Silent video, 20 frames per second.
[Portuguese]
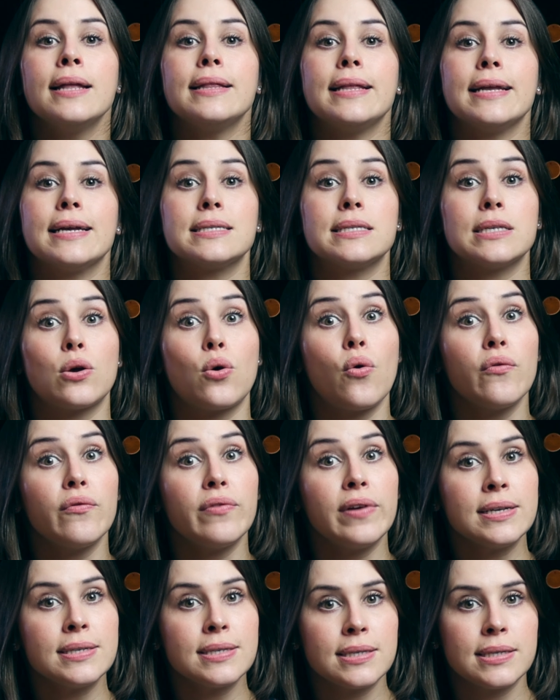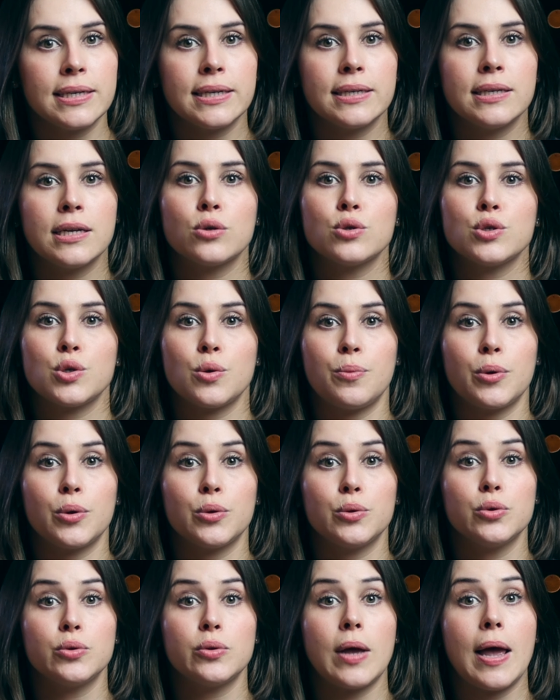tem que ser convencida que o seu
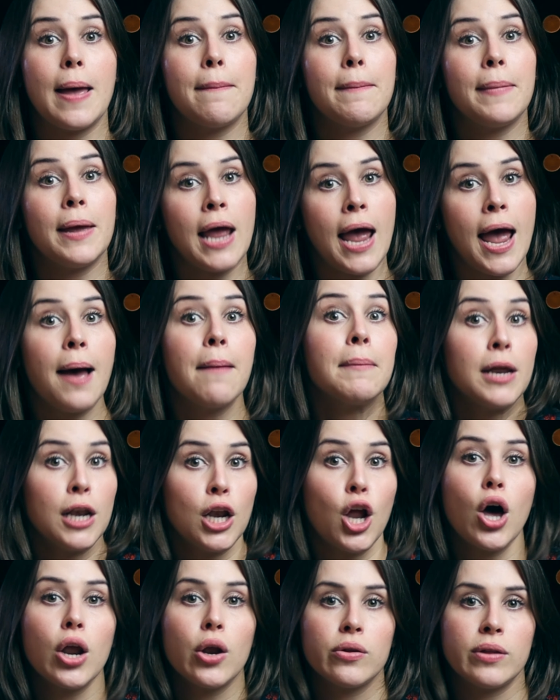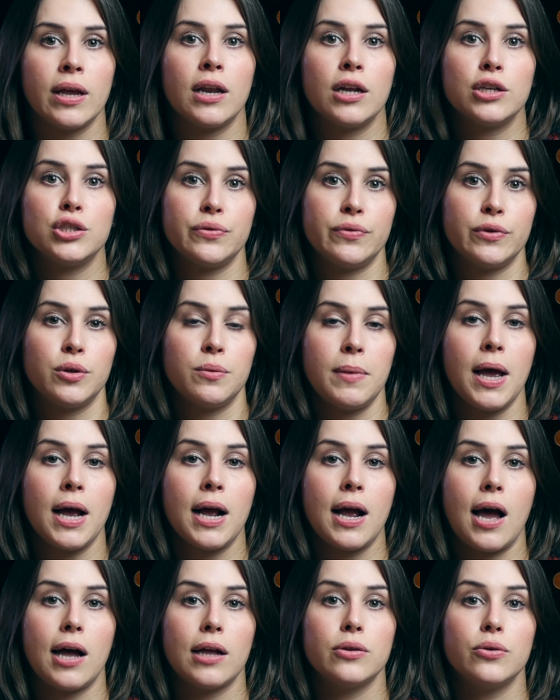produto é, me é a melhor alternativa do
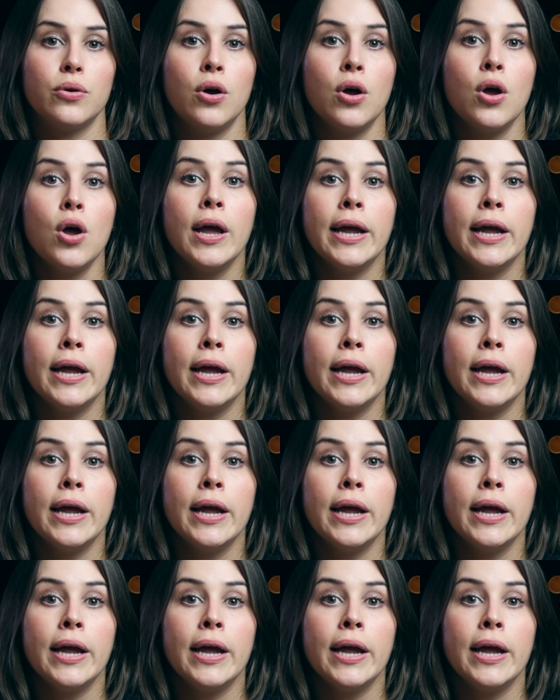mercado.